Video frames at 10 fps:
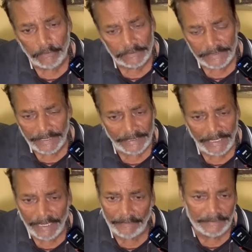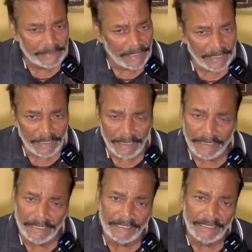होश नहीं आया बेचारा घर
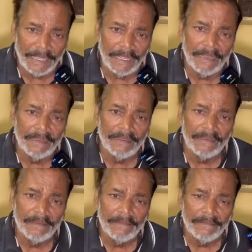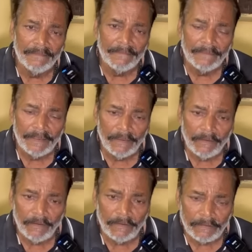नहीं गया हाँ और